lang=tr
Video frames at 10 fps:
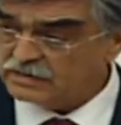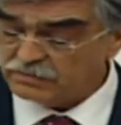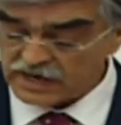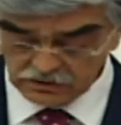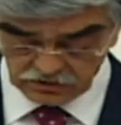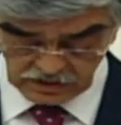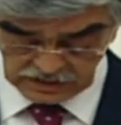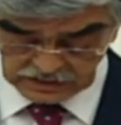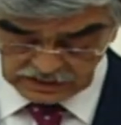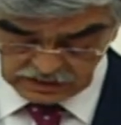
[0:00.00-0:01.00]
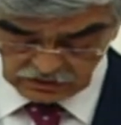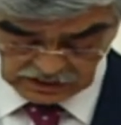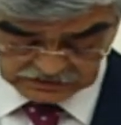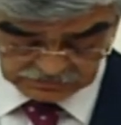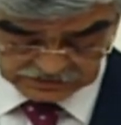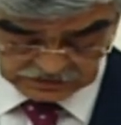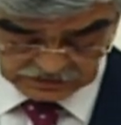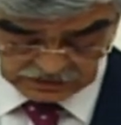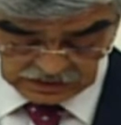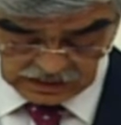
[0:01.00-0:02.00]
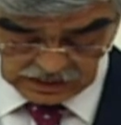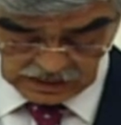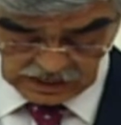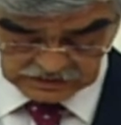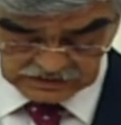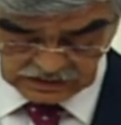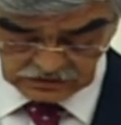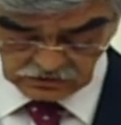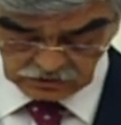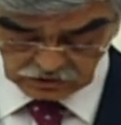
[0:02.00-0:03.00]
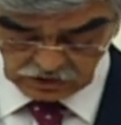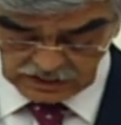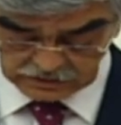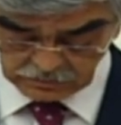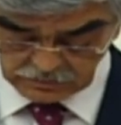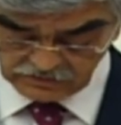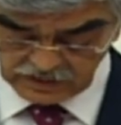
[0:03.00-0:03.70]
mağduriyetlere yol açmıştır. Ancak üst yönetimde ve